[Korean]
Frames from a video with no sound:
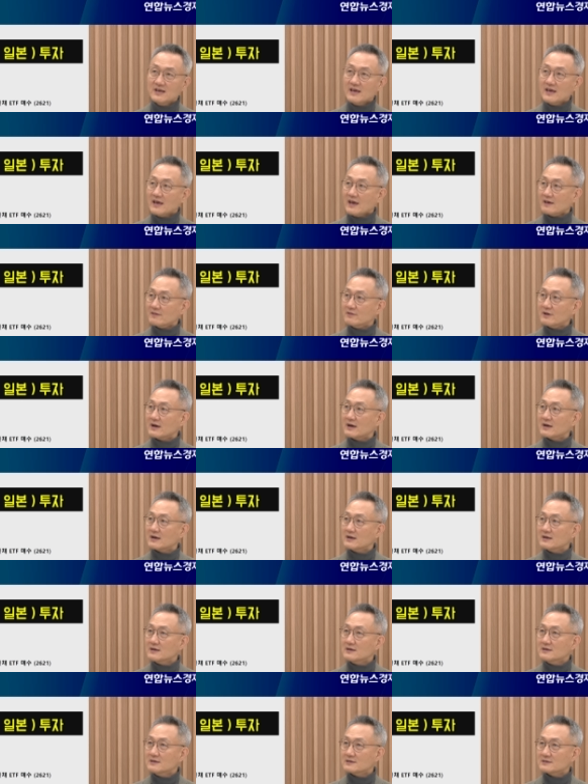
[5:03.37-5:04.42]
엔화
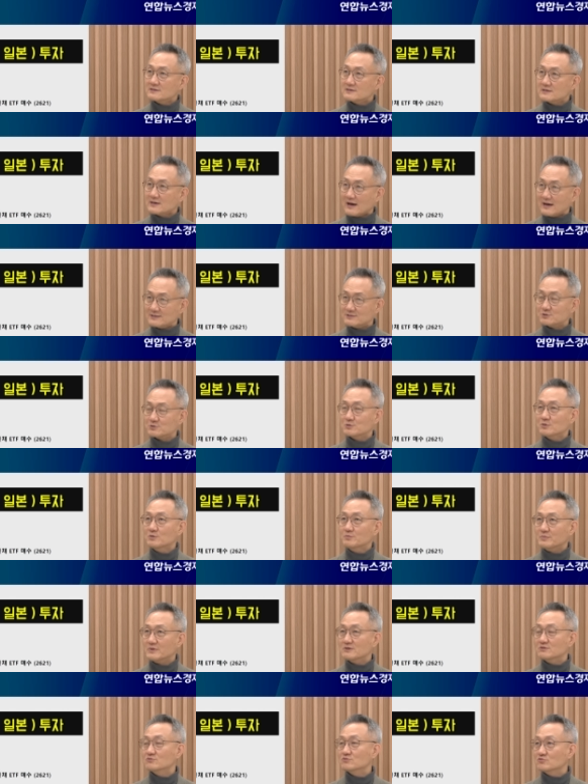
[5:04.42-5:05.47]
가지고
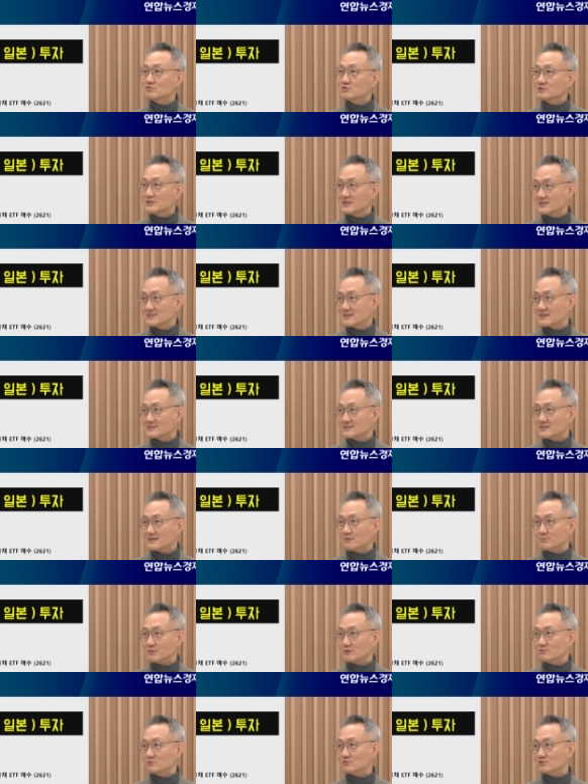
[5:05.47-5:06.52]
미국 국채를 샀으니까
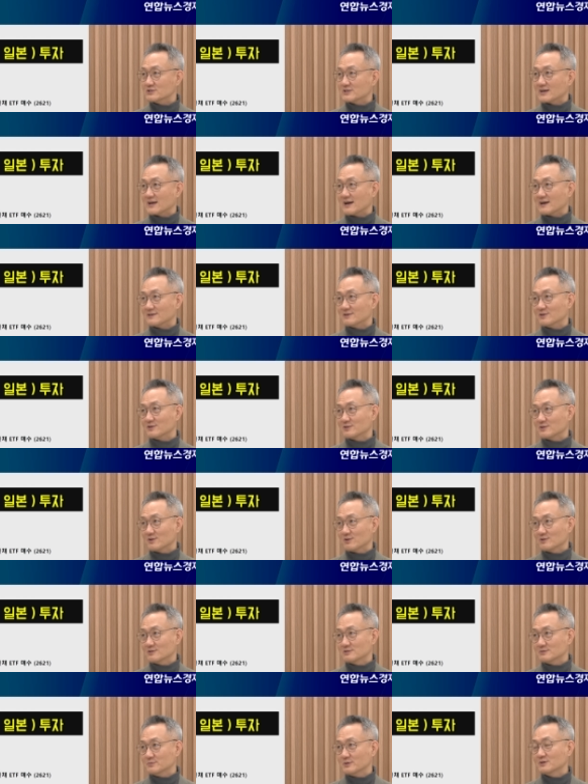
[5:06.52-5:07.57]
미국 국채 가격이
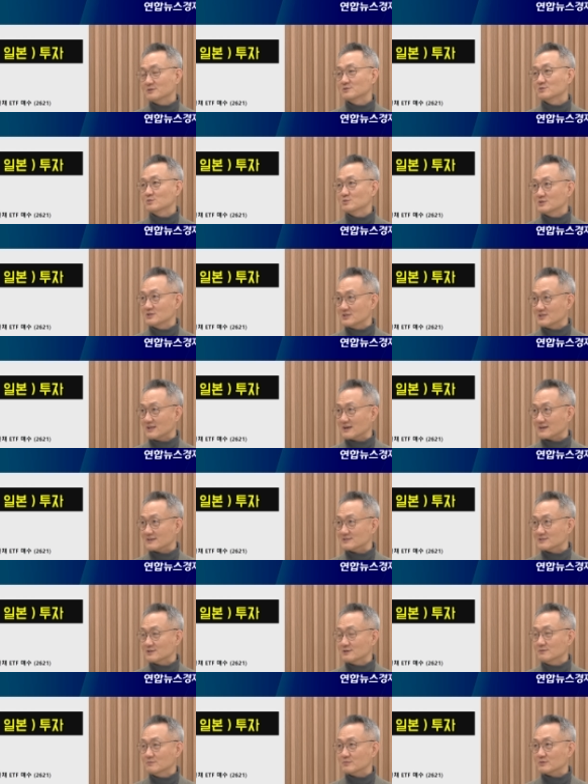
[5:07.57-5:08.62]
떨어지면 손실이
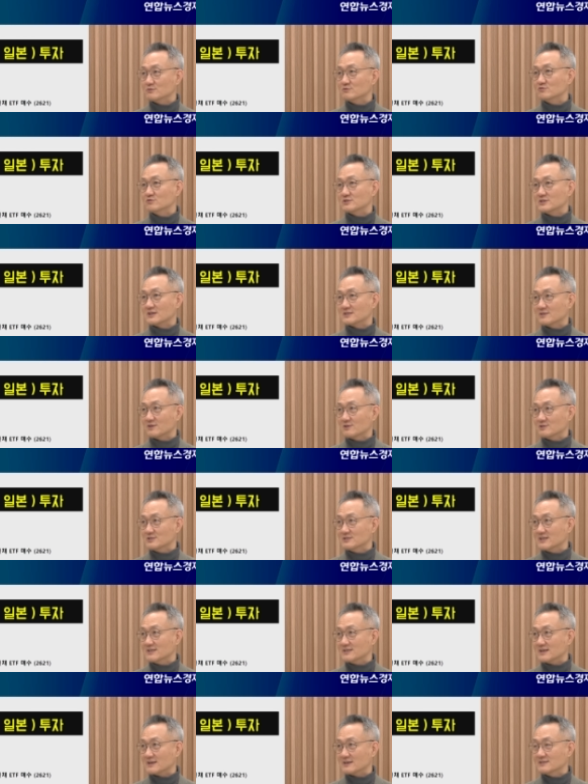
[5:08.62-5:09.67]
나겠죠. 미국 국채가
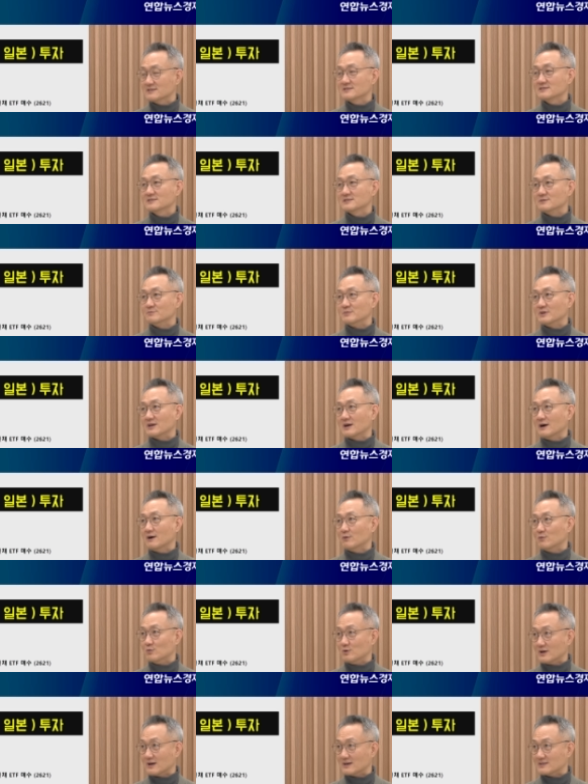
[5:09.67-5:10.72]
떨어진다는 얘기는 금리가
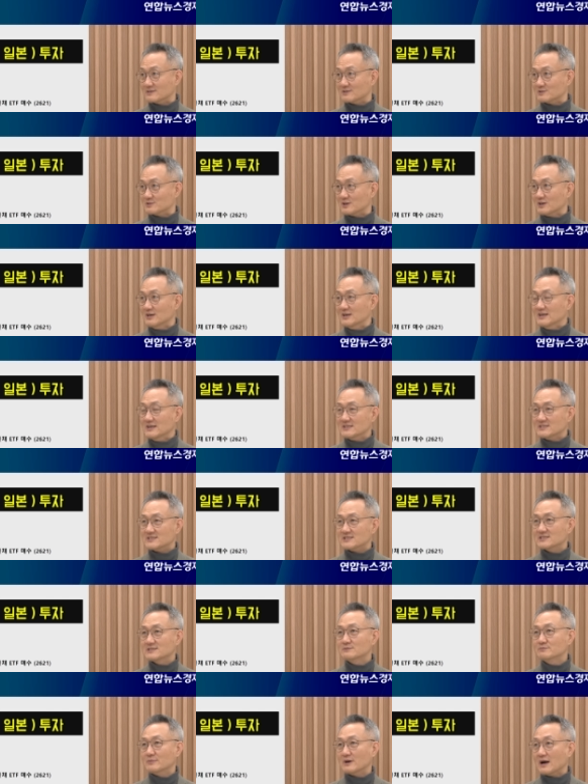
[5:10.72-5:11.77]
올라가는 거죠.
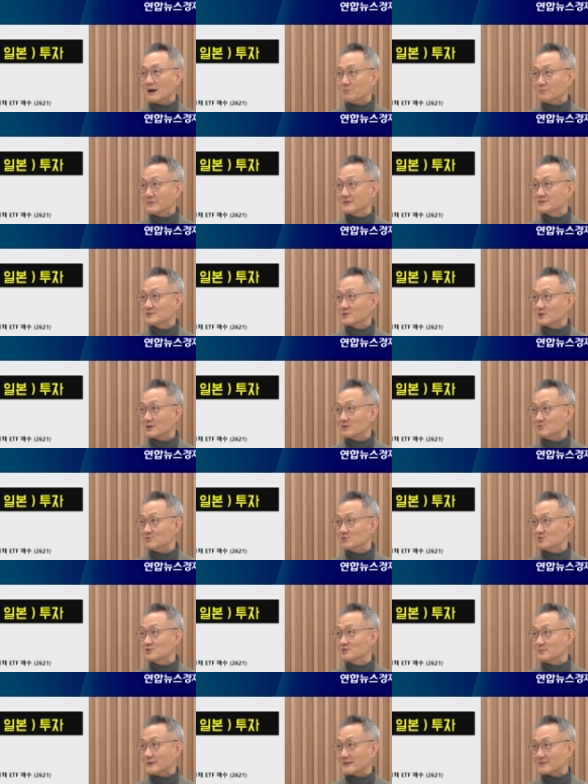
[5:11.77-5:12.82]
지금 앞에서 저희가
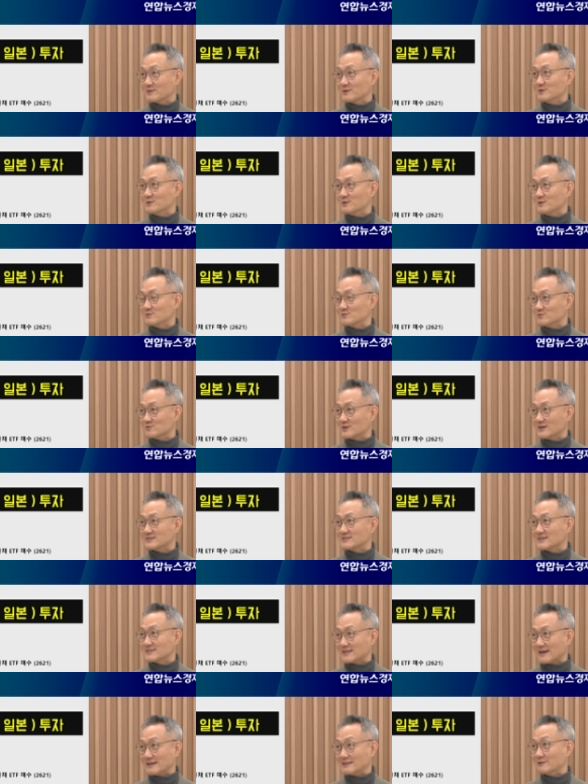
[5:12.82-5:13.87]
뉴스 봤던 거 두
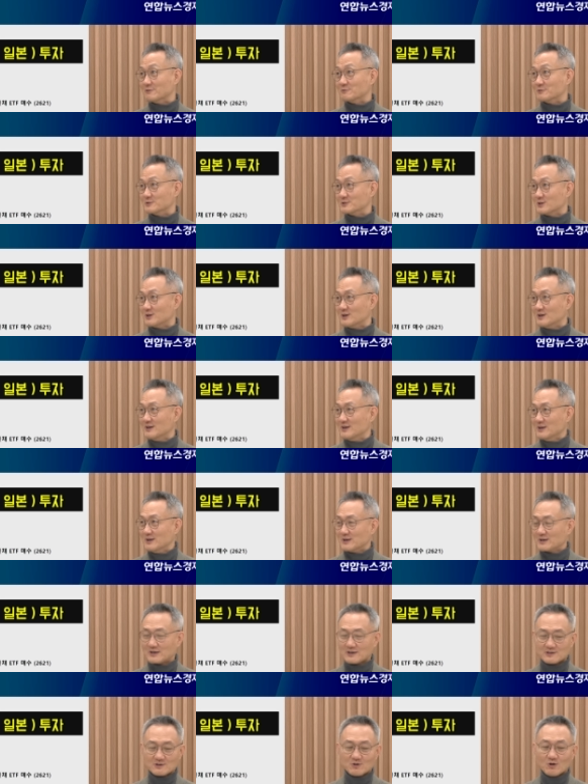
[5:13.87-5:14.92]
가지가 다 나온 거죠. 그러네.
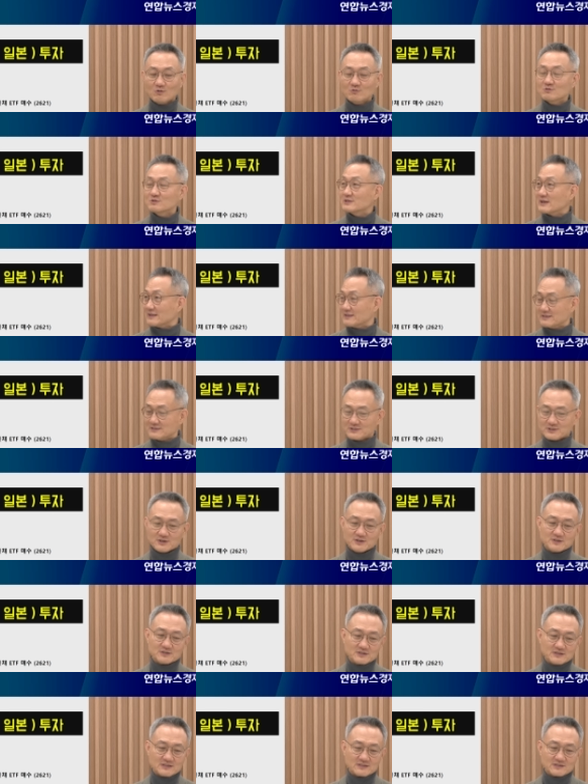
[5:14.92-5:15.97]
그래서 거꾸로 다 됐죠.
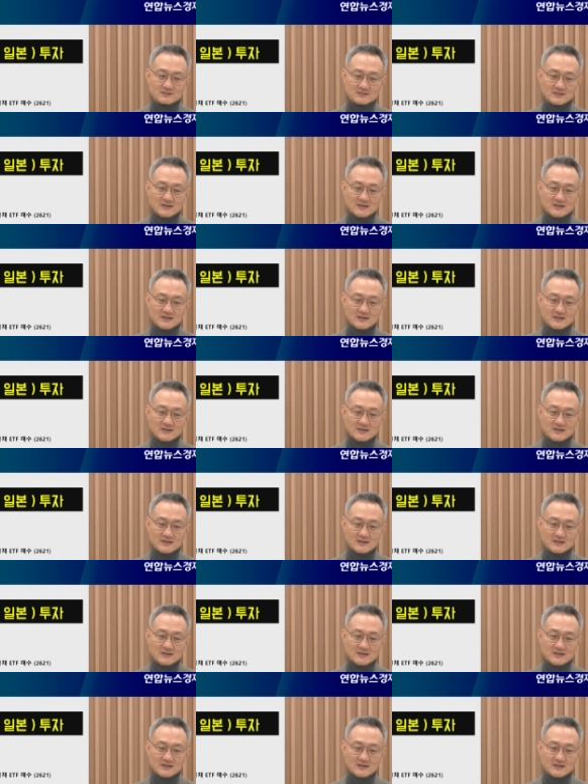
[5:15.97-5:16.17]
그래서